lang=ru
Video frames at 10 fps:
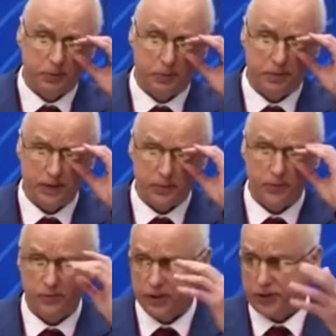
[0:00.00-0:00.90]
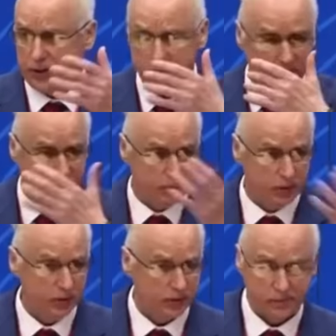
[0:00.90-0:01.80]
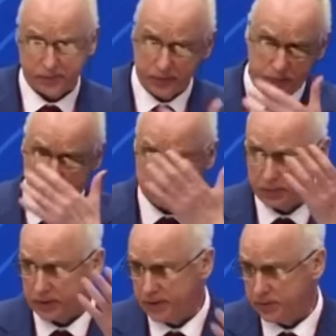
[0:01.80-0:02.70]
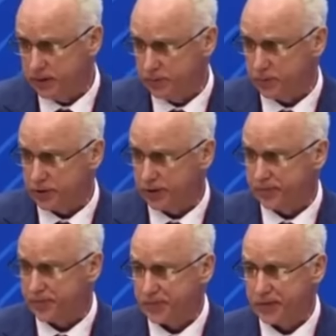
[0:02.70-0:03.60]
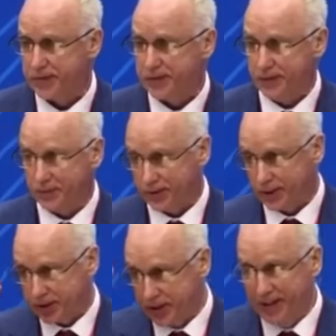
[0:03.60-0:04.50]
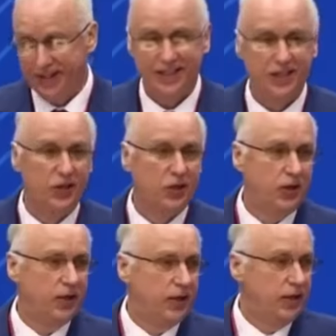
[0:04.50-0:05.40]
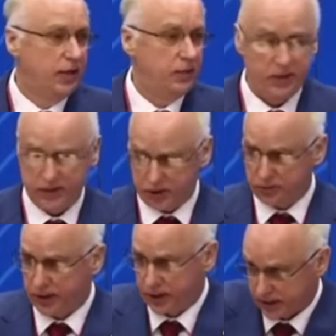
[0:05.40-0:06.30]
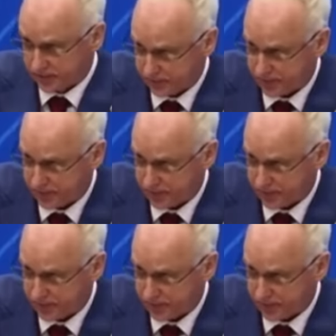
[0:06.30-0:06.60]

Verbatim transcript: Побывал у врачей, офтальмологов. Ну да, поправить было немножко э, вот очки. Меня ставят в кресло.